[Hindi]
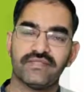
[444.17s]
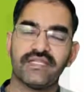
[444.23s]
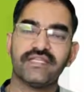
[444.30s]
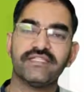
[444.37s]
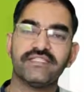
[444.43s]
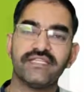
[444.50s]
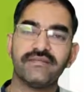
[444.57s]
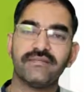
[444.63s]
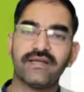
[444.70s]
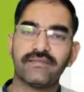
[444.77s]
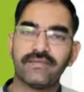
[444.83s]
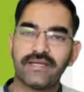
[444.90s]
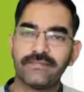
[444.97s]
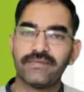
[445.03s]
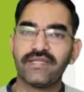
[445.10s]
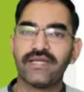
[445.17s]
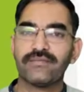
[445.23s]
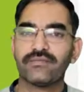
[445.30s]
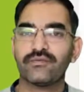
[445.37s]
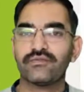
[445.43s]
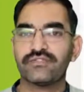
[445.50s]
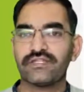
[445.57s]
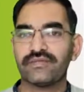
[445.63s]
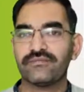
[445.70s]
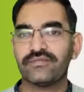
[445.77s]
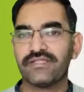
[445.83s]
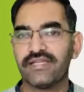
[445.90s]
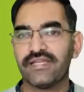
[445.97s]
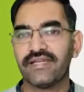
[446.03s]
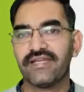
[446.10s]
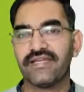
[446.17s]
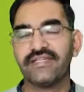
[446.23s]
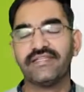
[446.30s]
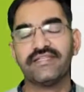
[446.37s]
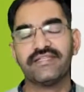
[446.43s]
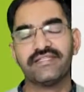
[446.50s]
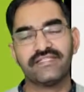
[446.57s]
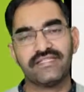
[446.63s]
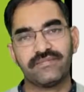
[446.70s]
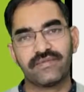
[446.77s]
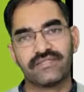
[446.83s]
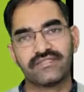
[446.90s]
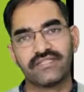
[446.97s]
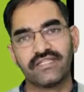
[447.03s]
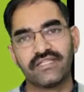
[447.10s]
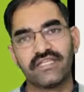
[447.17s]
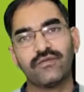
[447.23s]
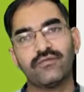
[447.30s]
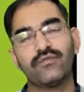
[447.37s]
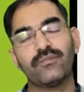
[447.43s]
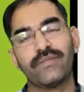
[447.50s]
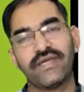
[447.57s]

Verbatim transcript: यानी जिन माँ बाप ने आपको जन्म दिया है यदि किसी पर्सन के वो